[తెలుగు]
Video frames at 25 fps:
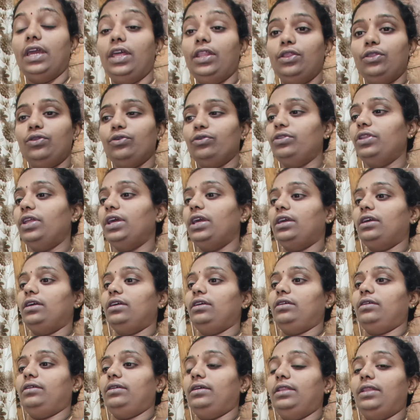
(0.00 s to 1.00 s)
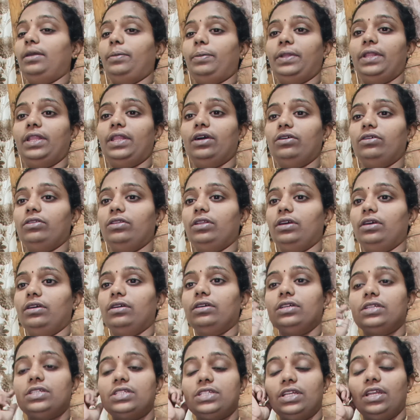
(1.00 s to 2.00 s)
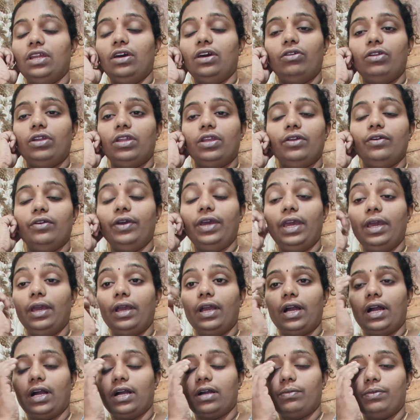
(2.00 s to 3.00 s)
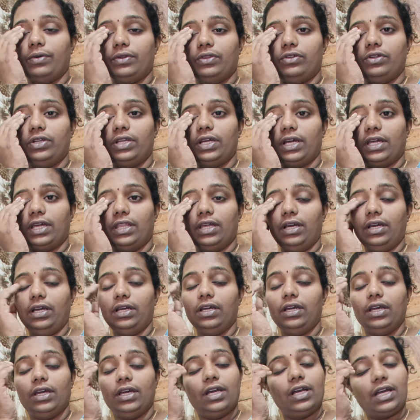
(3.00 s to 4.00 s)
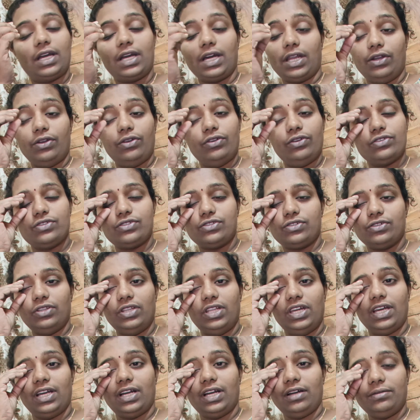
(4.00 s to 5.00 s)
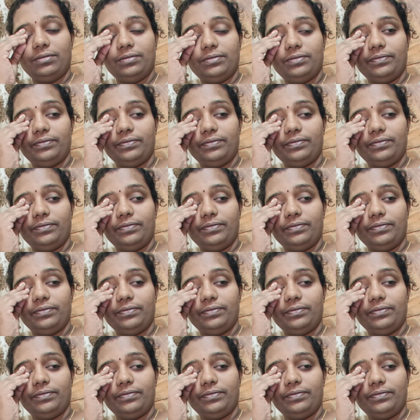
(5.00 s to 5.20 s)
ఇంత ఉంది ఇంత పెద్దగా ఉంది చిన్నగా ఉంటున్నా ఏం కాకపోతుండే కదా కన్ను నొస్తుంది ఇక